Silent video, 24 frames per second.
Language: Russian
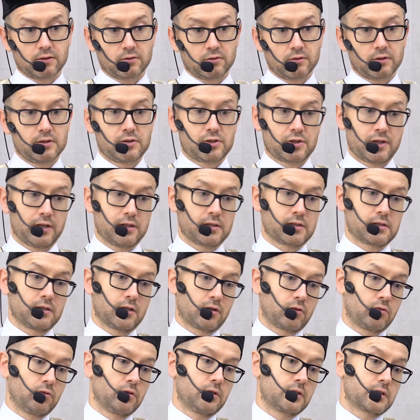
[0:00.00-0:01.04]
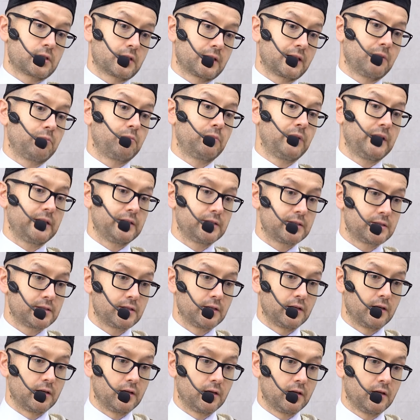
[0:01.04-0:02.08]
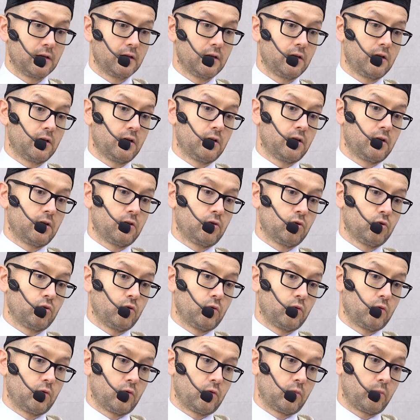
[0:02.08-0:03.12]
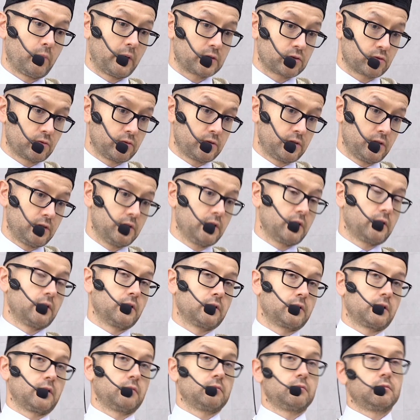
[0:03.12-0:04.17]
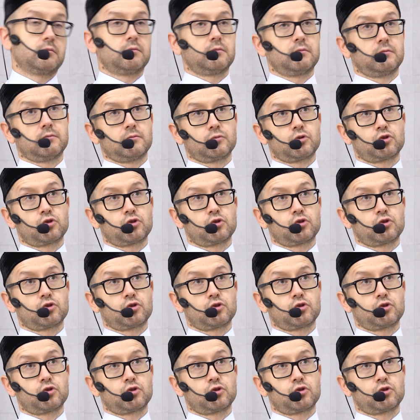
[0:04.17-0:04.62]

и которые сейчас находятся на пенсии, ну, по сути дела, там